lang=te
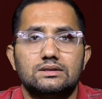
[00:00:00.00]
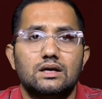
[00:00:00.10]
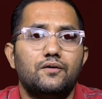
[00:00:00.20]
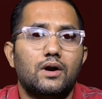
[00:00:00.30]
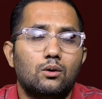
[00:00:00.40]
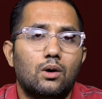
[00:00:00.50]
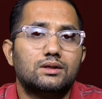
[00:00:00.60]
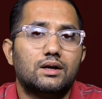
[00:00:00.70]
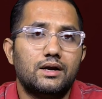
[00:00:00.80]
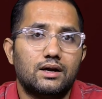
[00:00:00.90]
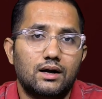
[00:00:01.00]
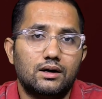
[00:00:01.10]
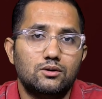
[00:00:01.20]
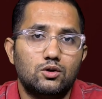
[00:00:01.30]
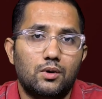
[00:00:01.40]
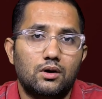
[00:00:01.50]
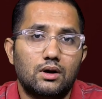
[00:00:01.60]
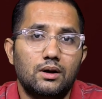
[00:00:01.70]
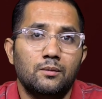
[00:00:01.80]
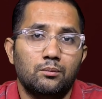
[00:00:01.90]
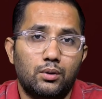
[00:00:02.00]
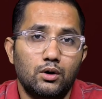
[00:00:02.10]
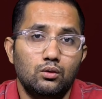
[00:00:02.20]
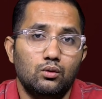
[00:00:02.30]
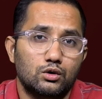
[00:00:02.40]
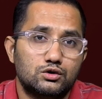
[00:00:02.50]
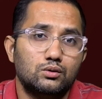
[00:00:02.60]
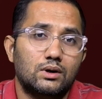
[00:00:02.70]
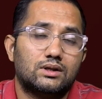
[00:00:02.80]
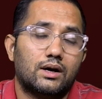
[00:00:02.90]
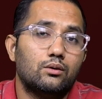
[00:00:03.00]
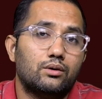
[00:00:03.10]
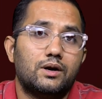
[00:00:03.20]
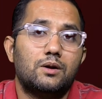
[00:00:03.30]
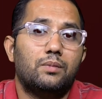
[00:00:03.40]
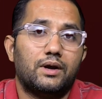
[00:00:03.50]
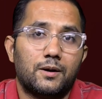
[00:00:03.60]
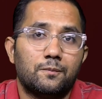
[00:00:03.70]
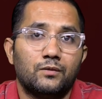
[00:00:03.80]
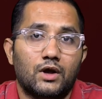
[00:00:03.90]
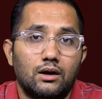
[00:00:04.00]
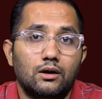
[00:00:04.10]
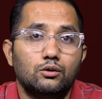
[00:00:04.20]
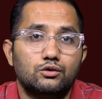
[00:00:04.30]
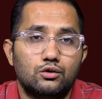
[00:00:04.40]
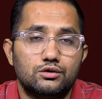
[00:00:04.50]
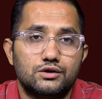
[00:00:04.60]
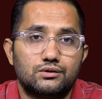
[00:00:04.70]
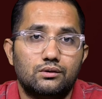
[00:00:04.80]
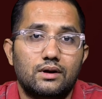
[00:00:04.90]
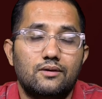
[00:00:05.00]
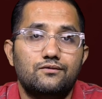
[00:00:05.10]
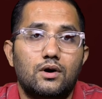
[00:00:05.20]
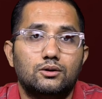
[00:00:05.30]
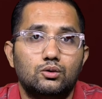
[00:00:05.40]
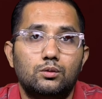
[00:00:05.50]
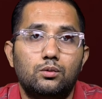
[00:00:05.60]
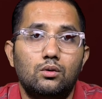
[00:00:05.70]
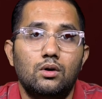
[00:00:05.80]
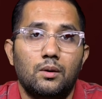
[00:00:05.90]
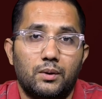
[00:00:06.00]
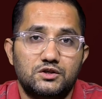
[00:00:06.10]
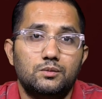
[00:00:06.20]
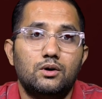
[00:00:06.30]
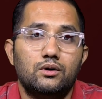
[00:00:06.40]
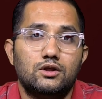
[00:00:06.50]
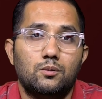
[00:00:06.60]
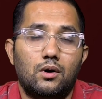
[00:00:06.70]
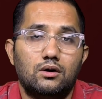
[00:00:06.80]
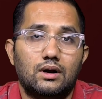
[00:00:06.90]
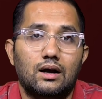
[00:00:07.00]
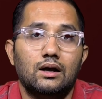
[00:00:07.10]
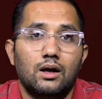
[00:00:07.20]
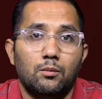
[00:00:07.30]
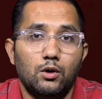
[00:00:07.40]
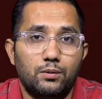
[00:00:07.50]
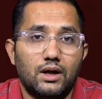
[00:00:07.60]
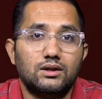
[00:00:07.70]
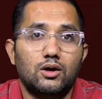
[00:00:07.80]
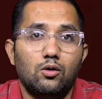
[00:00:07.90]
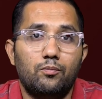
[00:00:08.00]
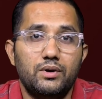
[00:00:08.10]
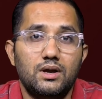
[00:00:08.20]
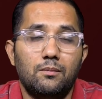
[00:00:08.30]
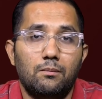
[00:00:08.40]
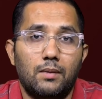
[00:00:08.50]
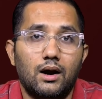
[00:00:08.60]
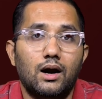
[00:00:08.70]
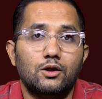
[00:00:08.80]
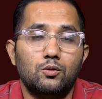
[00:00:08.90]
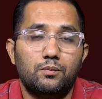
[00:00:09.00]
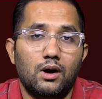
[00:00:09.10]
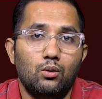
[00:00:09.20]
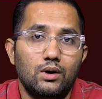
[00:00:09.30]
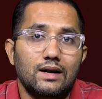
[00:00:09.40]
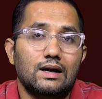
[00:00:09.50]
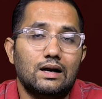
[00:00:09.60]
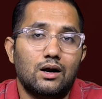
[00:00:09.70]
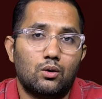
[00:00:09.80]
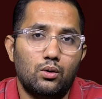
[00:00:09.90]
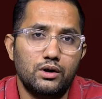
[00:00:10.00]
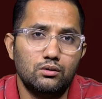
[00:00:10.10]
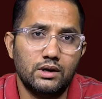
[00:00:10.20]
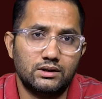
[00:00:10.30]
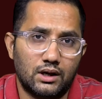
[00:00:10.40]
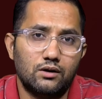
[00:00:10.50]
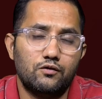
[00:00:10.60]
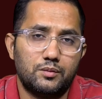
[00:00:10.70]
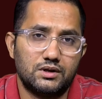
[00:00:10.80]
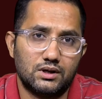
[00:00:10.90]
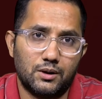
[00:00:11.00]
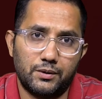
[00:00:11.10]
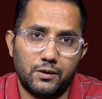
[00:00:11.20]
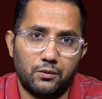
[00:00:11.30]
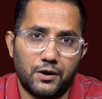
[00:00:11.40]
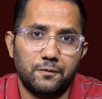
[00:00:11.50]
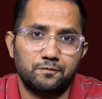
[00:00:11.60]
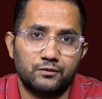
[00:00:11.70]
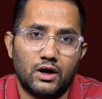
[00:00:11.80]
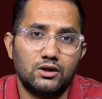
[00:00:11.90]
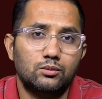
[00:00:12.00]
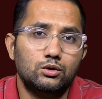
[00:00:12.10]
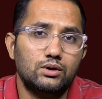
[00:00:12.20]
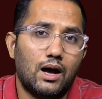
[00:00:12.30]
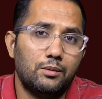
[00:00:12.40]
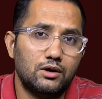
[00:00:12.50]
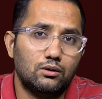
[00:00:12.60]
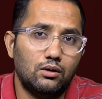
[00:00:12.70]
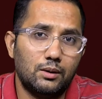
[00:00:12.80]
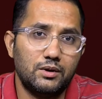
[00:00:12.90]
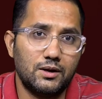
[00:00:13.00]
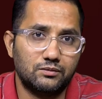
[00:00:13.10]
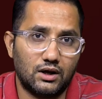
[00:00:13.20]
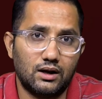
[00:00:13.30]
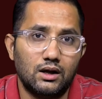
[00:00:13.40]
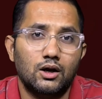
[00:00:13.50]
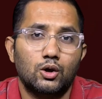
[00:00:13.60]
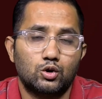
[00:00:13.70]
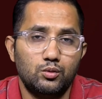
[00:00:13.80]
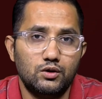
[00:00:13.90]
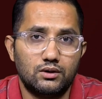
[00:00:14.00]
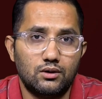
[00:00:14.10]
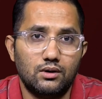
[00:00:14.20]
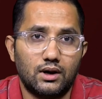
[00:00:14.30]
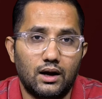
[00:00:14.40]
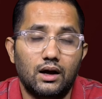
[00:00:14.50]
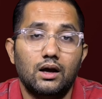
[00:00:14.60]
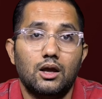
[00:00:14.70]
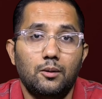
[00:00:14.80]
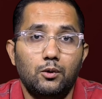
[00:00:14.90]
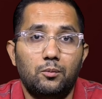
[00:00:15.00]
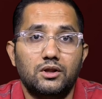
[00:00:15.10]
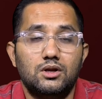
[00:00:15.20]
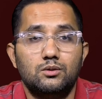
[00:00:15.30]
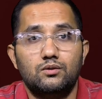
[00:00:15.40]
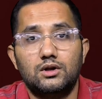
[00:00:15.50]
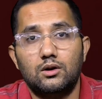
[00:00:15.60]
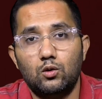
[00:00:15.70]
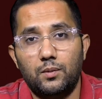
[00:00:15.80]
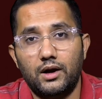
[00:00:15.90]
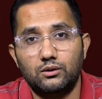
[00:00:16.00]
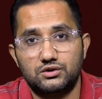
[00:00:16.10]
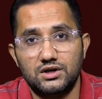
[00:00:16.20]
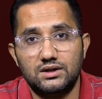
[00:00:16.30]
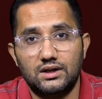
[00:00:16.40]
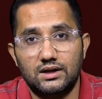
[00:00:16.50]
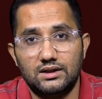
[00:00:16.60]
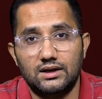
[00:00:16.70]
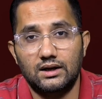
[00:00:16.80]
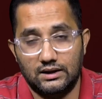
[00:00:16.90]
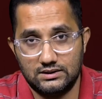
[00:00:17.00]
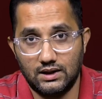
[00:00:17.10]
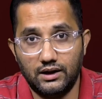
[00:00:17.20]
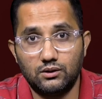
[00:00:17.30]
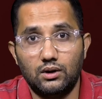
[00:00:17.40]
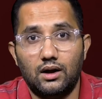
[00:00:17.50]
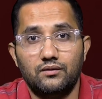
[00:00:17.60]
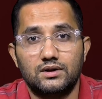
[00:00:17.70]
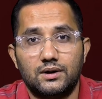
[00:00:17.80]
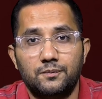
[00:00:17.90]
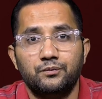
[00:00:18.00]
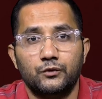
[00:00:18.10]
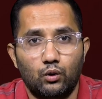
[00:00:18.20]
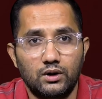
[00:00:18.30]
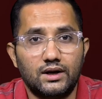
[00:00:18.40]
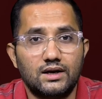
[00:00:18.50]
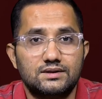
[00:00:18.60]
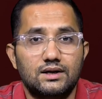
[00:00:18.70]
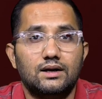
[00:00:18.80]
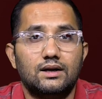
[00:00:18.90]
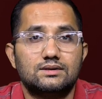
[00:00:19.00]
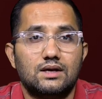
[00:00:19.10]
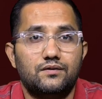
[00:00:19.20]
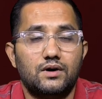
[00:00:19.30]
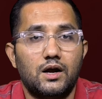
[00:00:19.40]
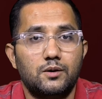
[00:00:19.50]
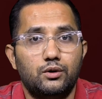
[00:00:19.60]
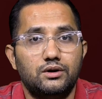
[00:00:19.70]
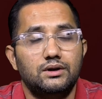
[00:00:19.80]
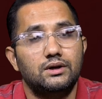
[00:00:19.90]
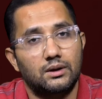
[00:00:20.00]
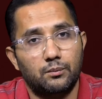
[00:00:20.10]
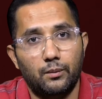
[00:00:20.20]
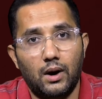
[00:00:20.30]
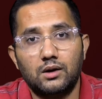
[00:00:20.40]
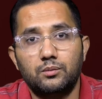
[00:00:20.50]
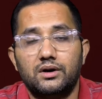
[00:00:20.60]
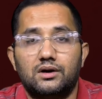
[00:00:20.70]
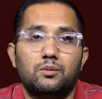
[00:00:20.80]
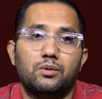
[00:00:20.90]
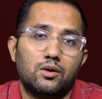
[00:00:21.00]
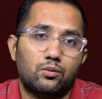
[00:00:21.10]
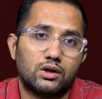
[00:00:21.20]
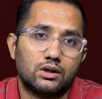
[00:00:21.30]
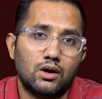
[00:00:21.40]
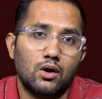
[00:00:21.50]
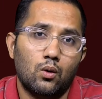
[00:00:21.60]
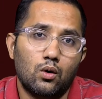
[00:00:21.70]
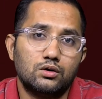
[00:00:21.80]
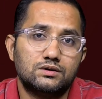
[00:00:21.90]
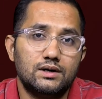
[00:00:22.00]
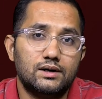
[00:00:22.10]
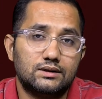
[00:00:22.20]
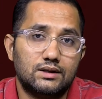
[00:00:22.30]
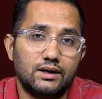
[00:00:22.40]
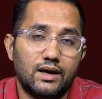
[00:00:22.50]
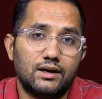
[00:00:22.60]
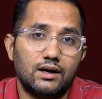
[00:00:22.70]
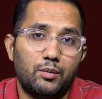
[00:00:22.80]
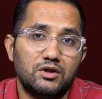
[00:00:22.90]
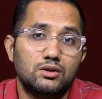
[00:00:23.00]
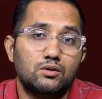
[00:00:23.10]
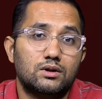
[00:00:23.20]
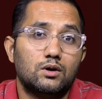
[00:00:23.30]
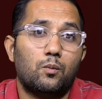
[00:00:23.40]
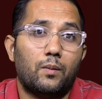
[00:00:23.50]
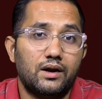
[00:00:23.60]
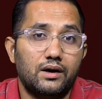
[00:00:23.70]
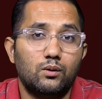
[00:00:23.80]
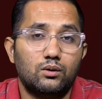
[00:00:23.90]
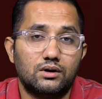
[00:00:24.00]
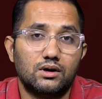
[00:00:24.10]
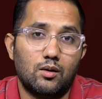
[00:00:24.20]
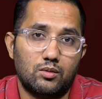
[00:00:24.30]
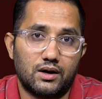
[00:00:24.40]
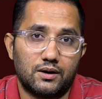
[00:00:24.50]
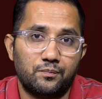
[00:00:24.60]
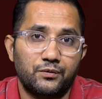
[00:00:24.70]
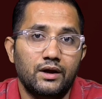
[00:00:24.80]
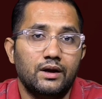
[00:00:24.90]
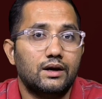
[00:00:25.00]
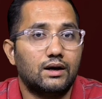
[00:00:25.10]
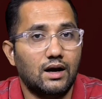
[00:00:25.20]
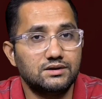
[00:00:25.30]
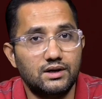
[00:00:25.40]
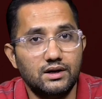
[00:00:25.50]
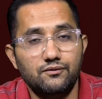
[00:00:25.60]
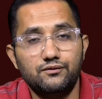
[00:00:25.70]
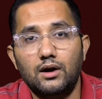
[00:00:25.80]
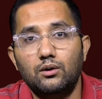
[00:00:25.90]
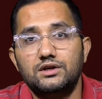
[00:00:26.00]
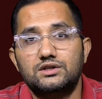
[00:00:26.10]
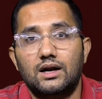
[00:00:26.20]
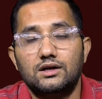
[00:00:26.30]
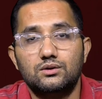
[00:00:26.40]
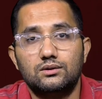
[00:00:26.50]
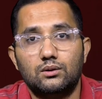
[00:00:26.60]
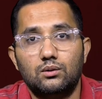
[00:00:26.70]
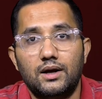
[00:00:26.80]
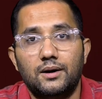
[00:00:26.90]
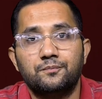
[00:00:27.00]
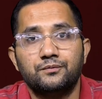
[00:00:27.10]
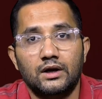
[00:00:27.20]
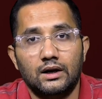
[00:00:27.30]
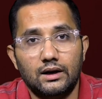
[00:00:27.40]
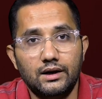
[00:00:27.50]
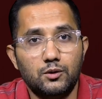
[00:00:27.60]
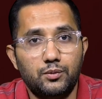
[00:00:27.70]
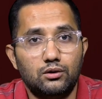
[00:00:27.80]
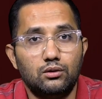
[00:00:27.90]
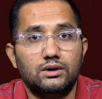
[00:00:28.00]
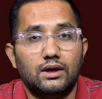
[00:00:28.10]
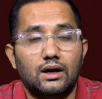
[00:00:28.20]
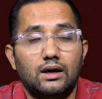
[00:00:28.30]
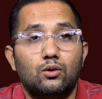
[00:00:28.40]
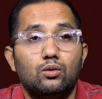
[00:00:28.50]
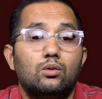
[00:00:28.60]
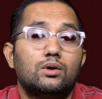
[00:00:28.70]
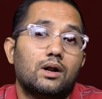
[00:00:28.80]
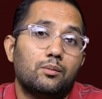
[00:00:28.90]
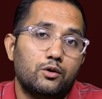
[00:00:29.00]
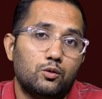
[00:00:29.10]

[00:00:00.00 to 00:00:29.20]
సరఫరాకు అంతరాయం కలగడంతో పాటుగా పలు వస్తువుల ధరలు రెట్టింపయ్యాయి అల్లర్లు చోటు చేసుకున్న ఇంఫాల్ తూర్పు పశ్చిమ లోయతో పాటుగా పలు ప్రాంతాల్లో బియ్యం బంగాళదుంప ఉల్లిగడ్డ కోడిగుడ్ల ధరలు విపరీతంగా పెరిగిపోయాయి అంతకుముందు యాభై కిలోల బియ్యం ధర తొమ్మిది వందలు ఉండగా ఇప్పుడు పద్దెనిమిది వందల రూపాయలకు చేరిందనేది స్థానికుల ఆవేదన వంట గ్యాస్ సిలిండర్ల సరఫరా ఆగిపోయింది బ్లాక్ మార్కెట్ పెరిగిపోయింది ఒక్కో సిలిండర్ ధర ఏకంగా పద్దెనిమిది వందలకు పైననే ఉండటం గమనార్హం ఇక రాజధాని ఇంఫాల్లోని చాలా చోట్ల కూడా లీటర్ పెట్రోల్ ధర నూట డెబ్బై